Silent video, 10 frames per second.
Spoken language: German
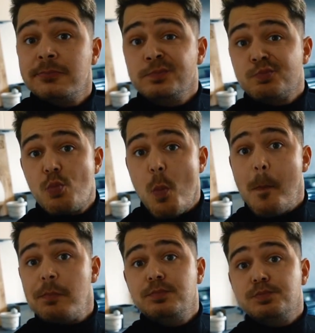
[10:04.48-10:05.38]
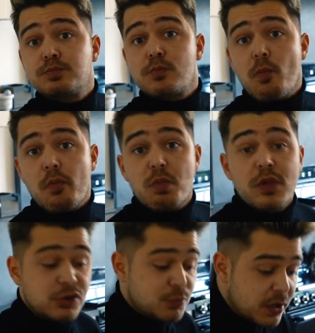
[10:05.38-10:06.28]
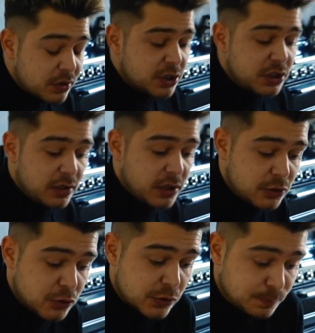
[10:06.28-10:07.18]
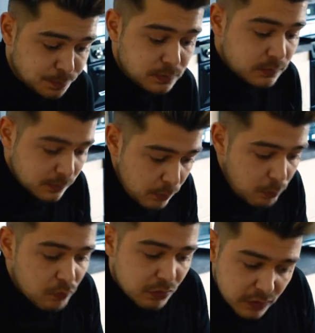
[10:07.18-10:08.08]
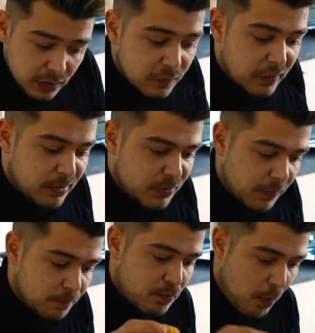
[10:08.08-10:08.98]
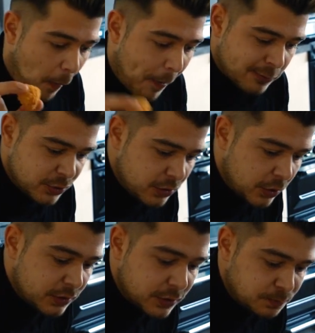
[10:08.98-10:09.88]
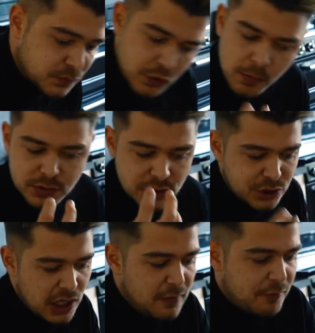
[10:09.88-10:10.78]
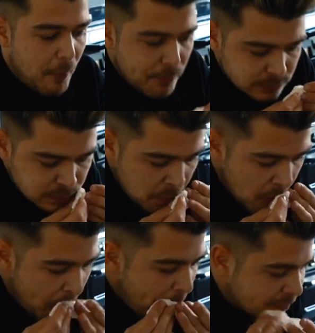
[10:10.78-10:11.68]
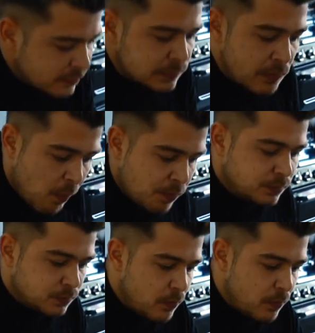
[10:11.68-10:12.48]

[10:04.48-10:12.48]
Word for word: Nein. Mm. Die schmecken richtig nach Nachos. Die gefallen mir. Also die Leute sind auch ein bisschen scharf. Mm.